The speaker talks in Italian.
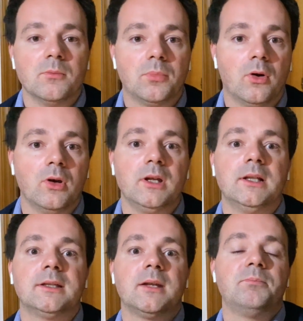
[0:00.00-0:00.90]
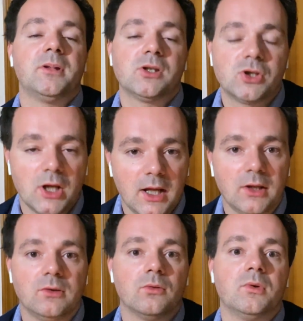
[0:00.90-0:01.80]
poi il
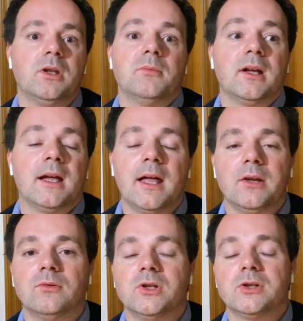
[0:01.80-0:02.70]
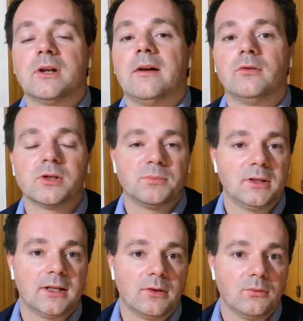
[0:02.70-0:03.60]
3%, quindi magari uno dice cavolo ho
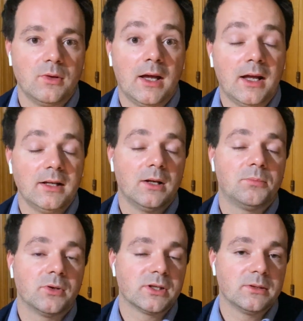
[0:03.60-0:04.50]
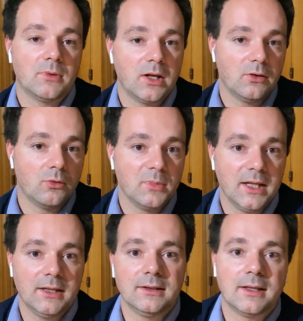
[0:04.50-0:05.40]
aspettato due anni, al prossimo anno
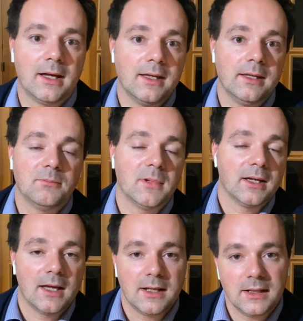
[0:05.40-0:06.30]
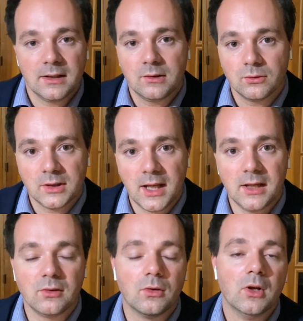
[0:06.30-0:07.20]
aumenta e magari lo
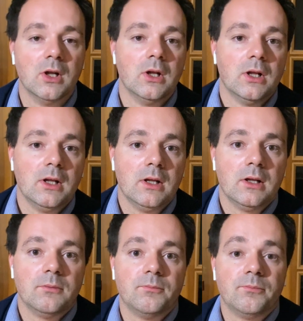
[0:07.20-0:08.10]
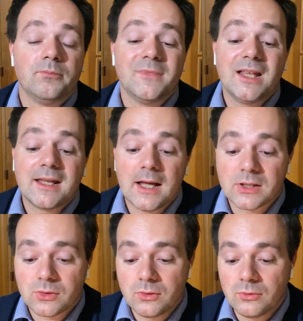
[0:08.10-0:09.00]
tengo. Nel
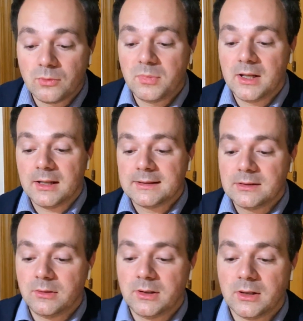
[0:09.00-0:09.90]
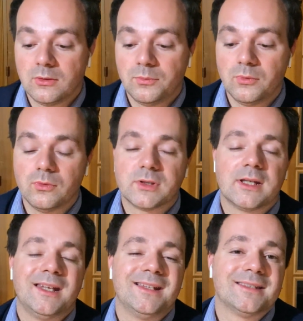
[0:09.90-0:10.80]
caso di un'obbligazione, tanto più con
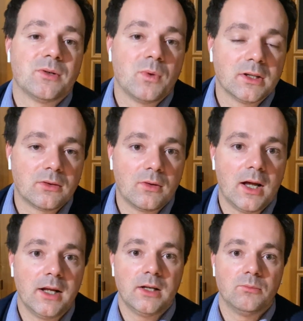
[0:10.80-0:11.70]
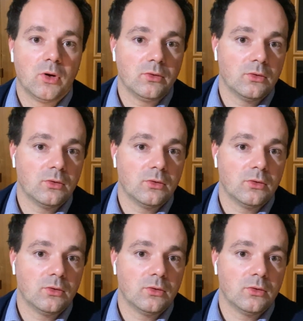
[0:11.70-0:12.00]
scadenza 4 anni, il buono